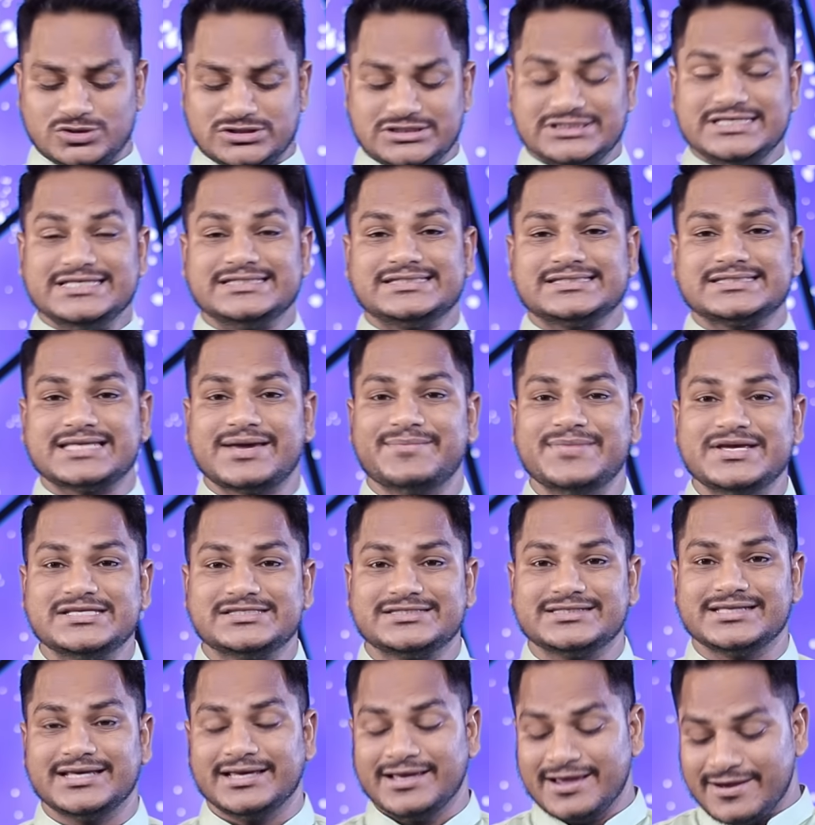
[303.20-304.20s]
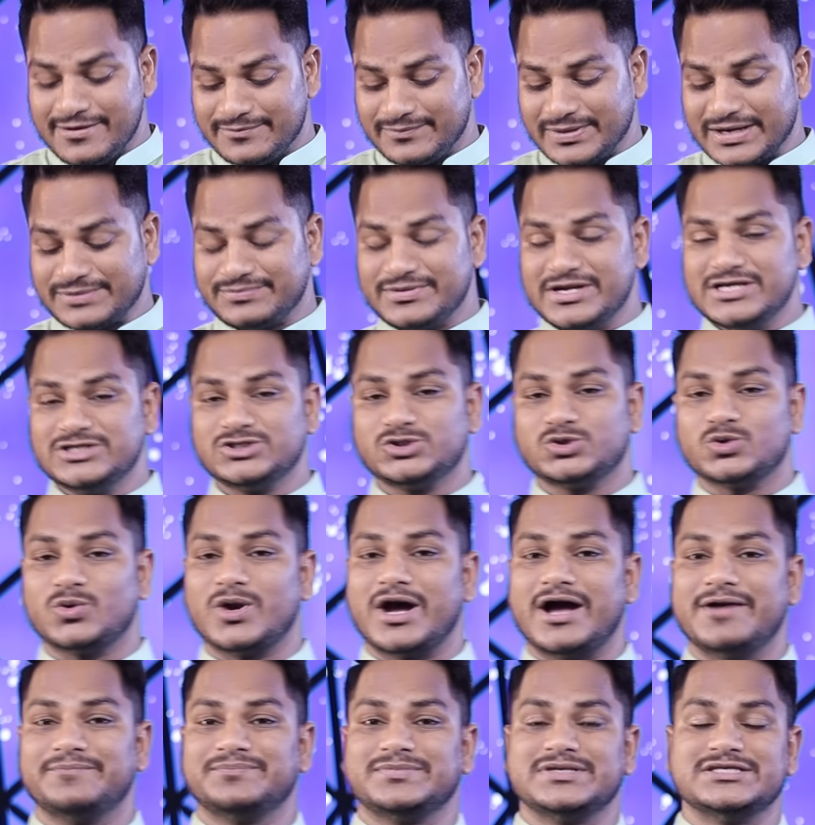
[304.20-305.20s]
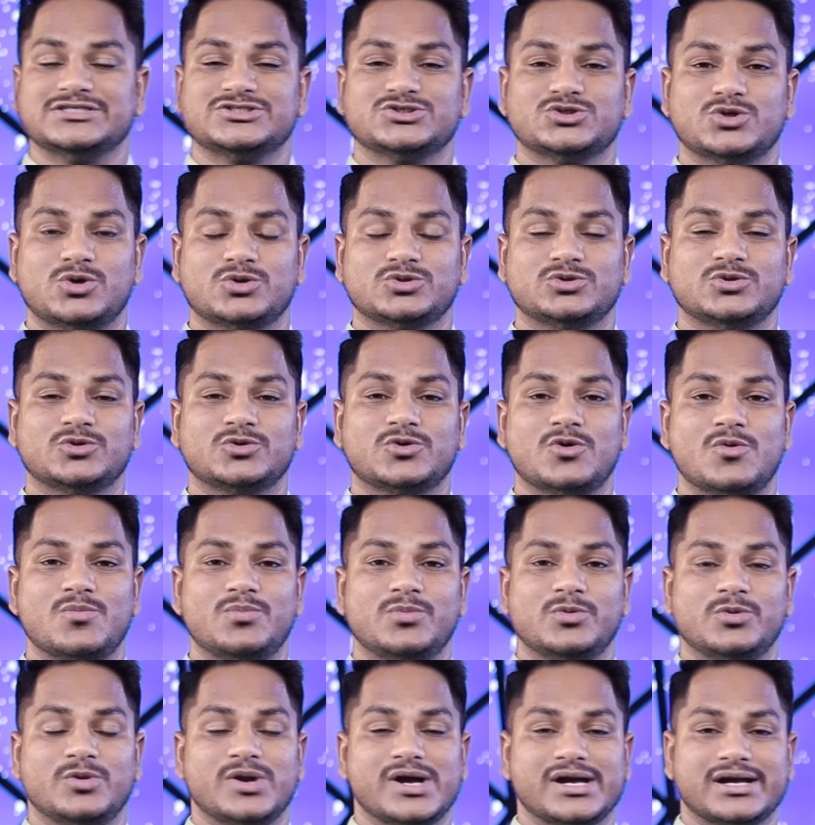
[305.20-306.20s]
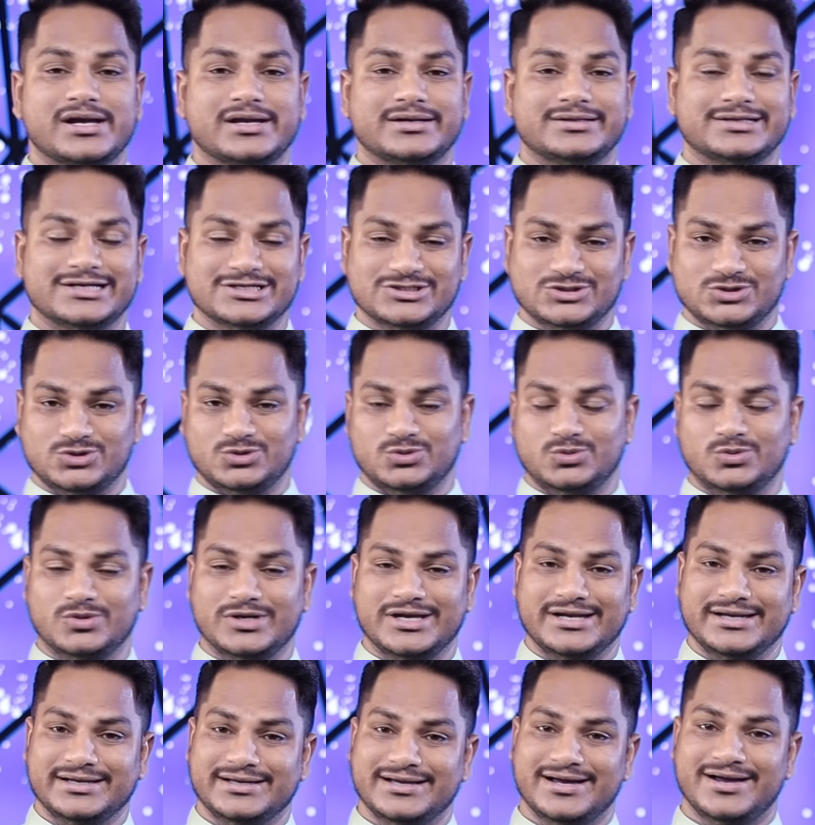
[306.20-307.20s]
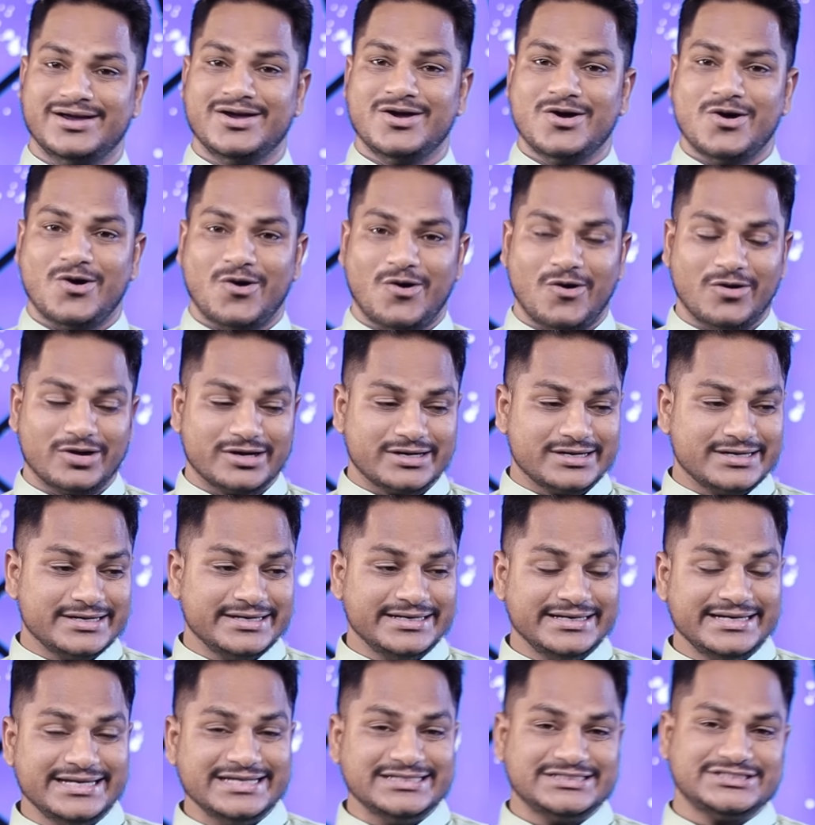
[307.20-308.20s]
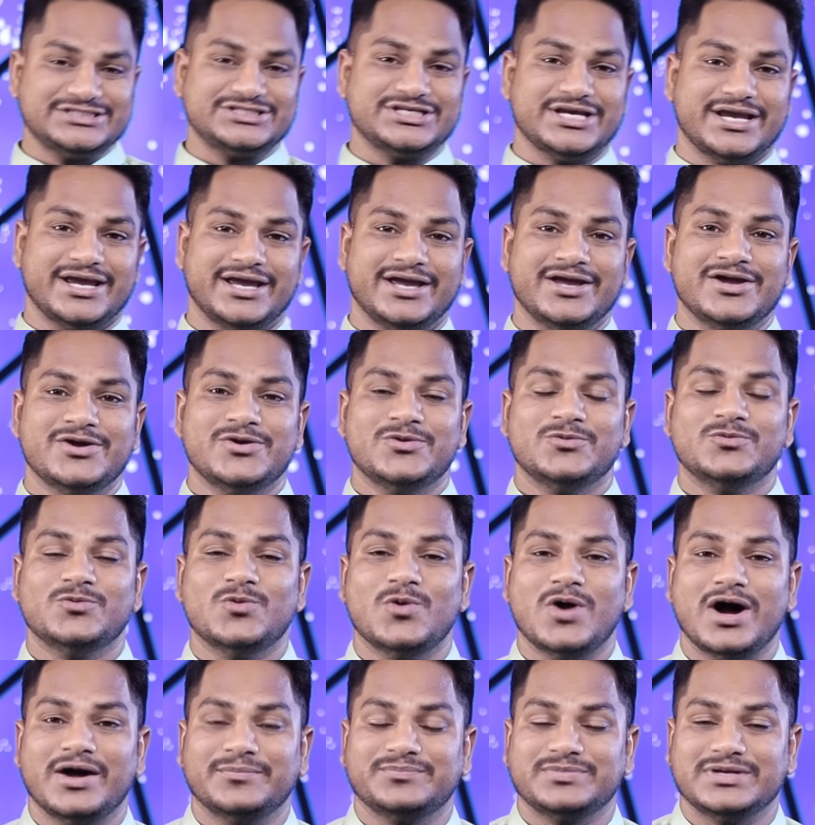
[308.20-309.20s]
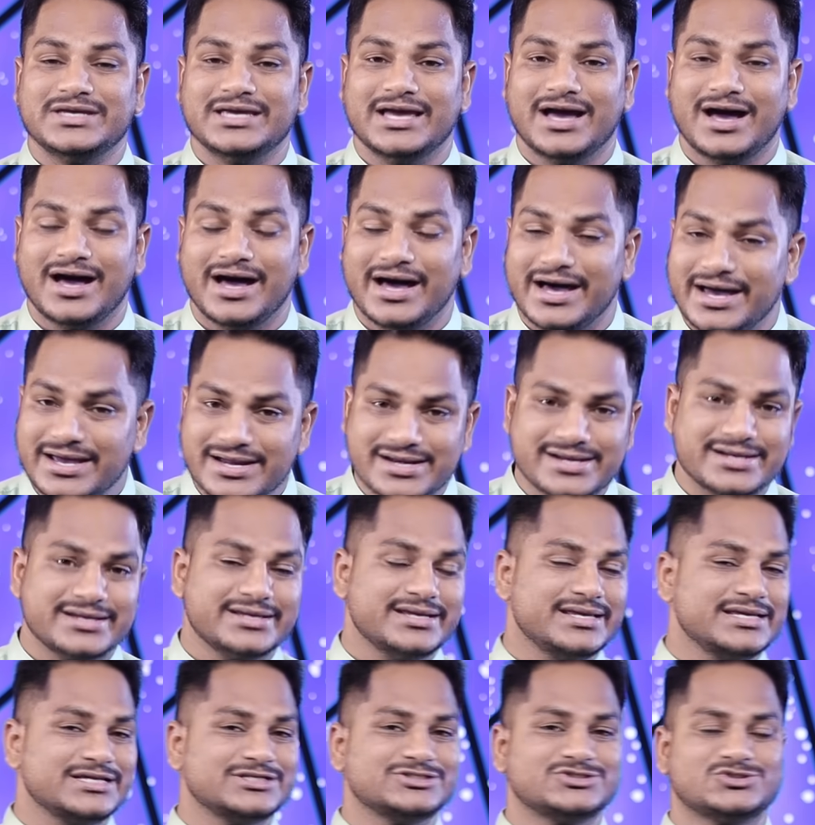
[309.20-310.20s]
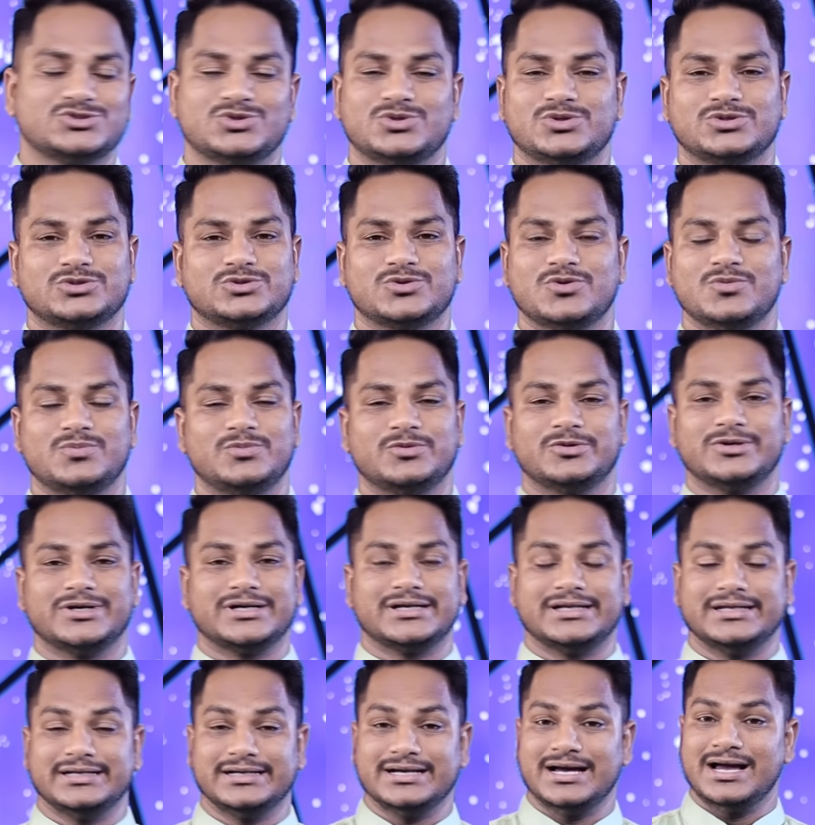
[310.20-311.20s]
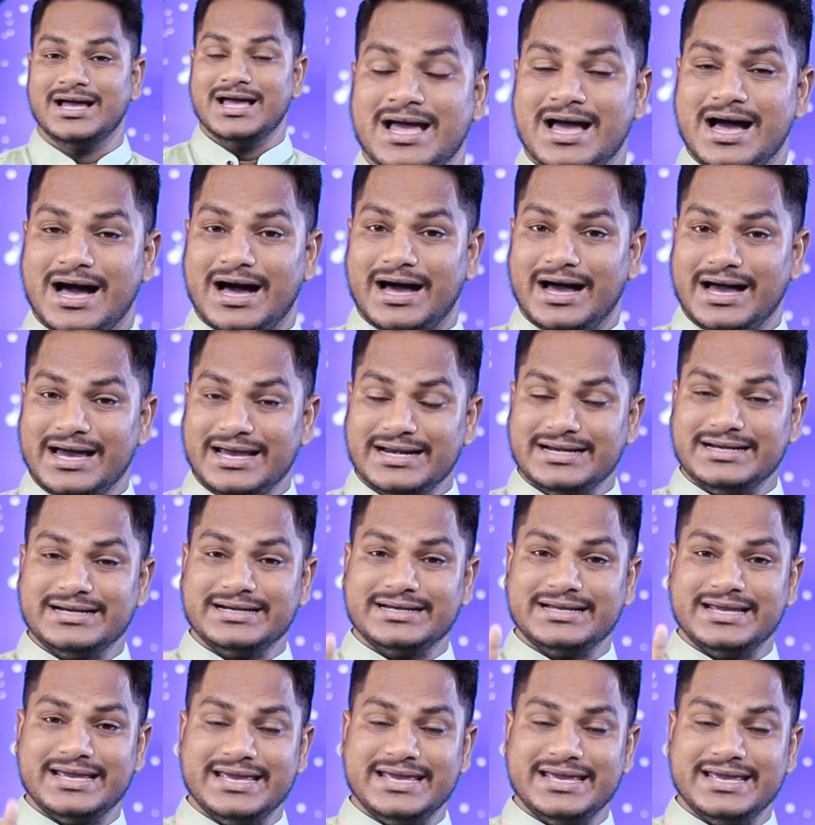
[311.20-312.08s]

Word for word: उसी समय से परमेश्वर आपकी जरूरतों को पूरा करना शुरू करेगा और निश्चय वो आपकी हर एक जरूरत को पूरा करेगा हर